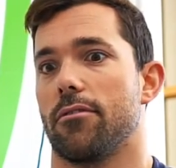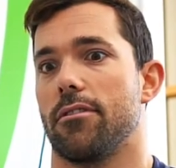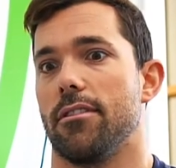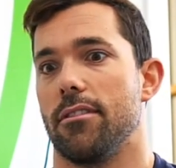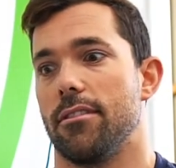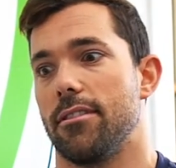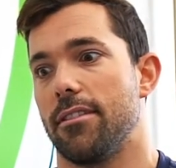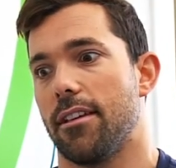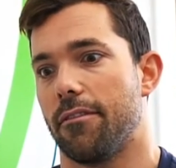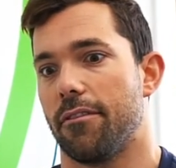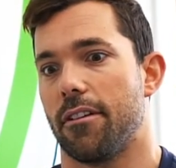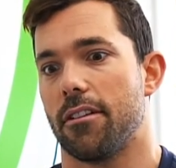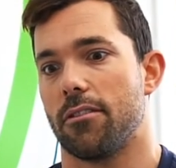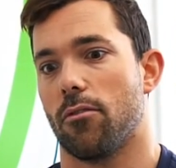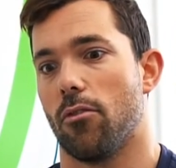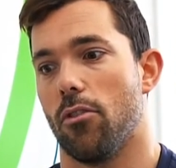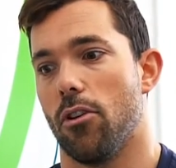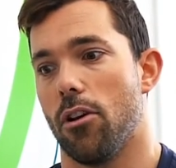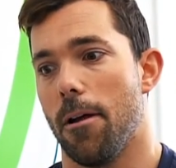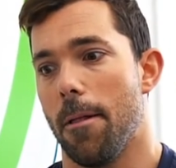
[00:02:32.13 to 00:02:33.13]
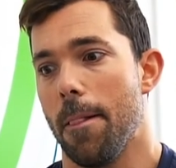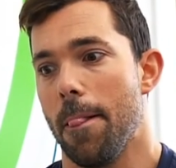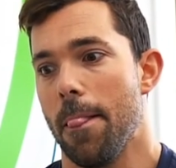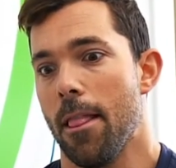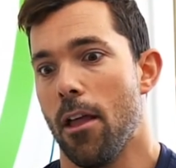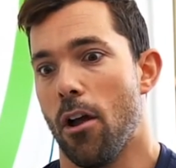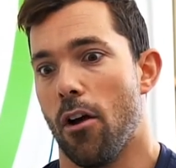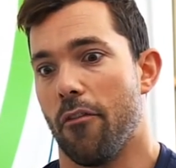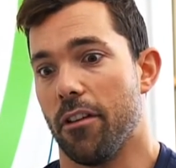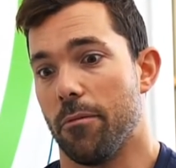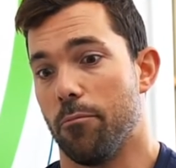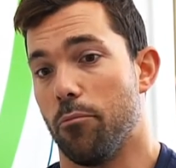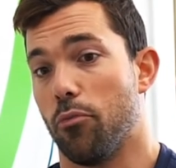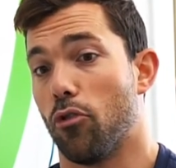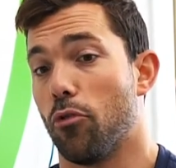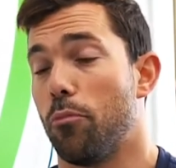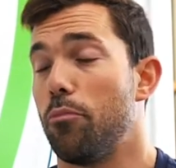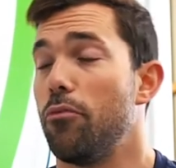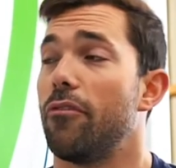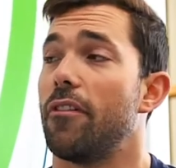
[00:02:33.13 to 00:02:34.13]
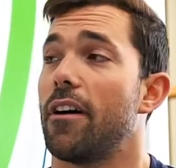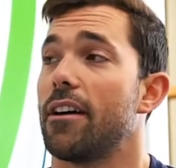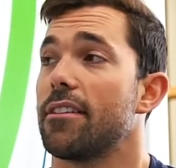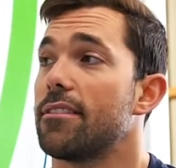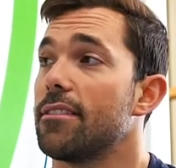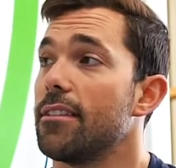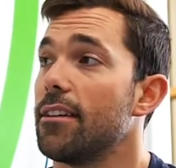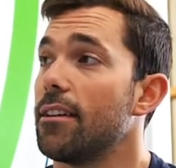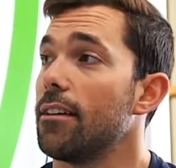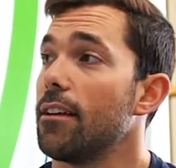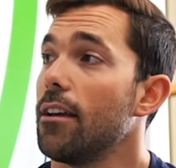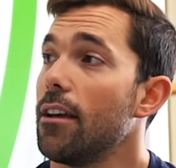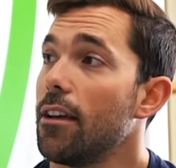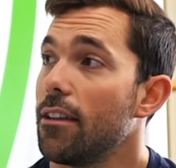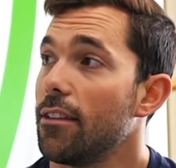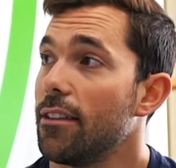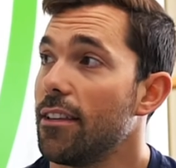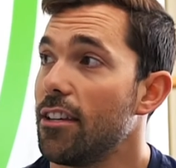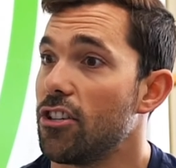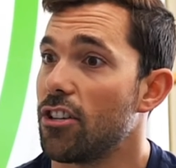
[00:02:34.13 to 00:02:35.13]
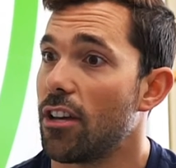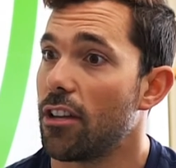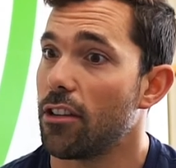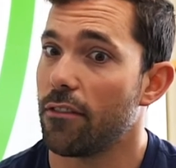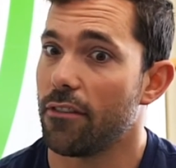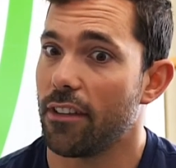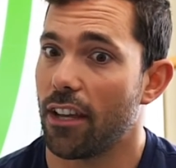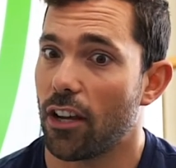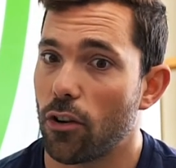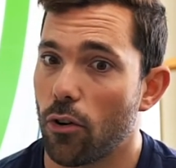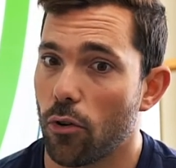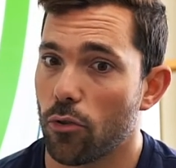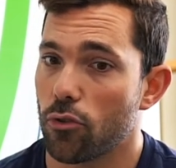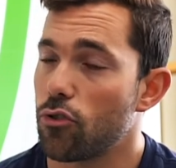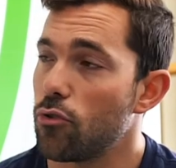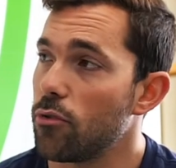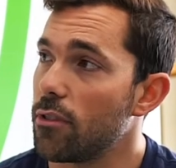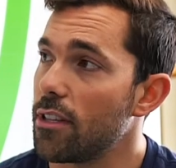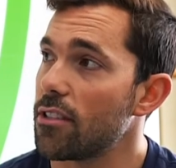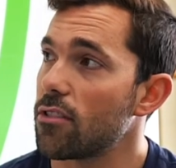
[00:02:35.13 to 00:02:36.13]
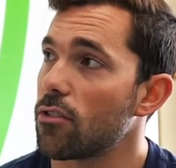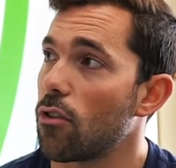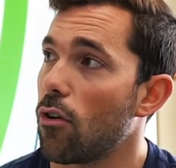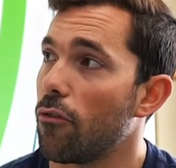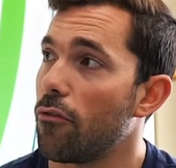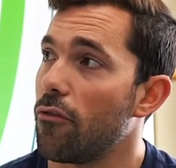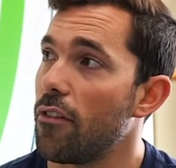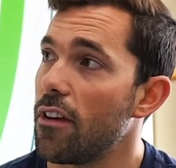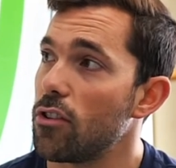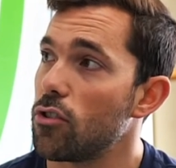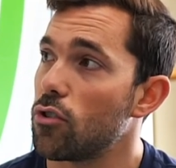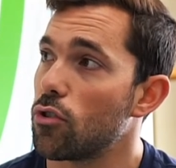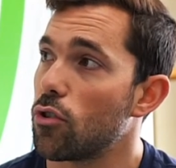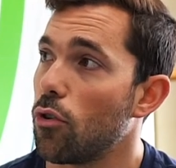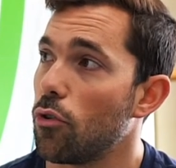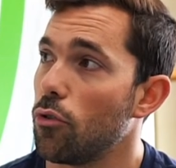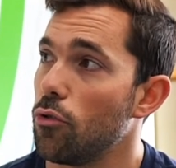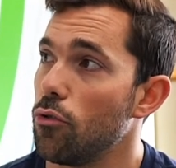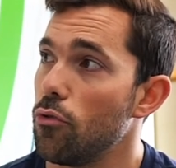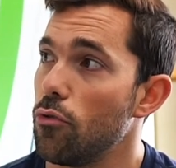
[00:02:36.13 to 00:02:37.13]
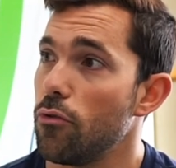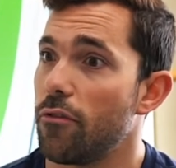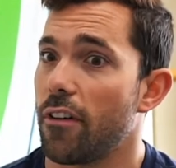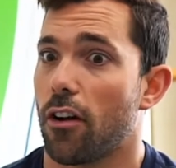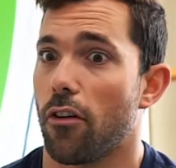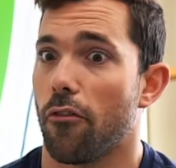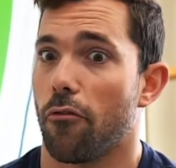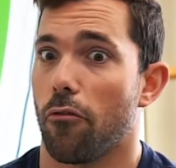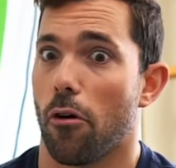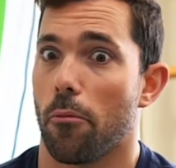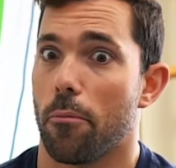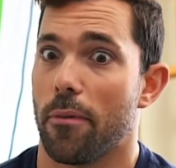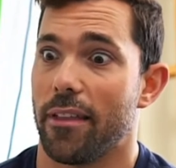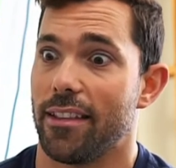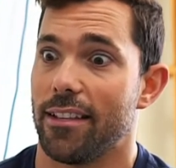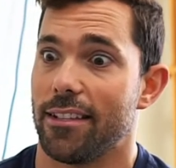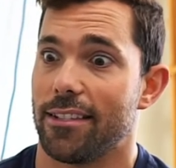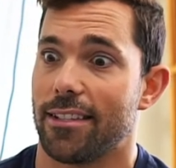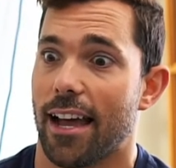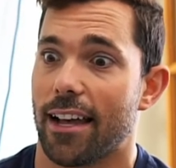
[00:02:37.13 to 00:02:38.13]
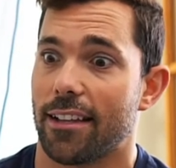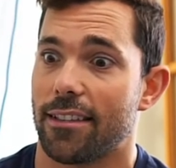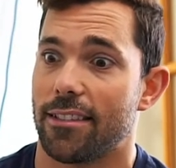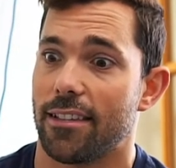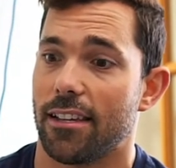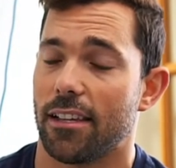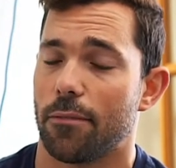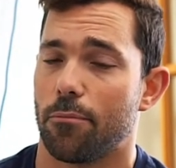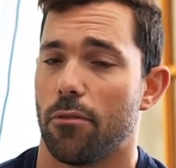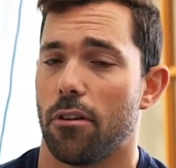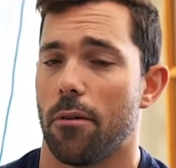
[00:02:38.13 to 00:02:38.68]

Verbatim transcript: on s'est dit, de cette façon-là, va être beaucoup plus facile des gens de venir consulter ce qu'on fait, du contenu. Fait qu'on va pouvoir mettre des articles.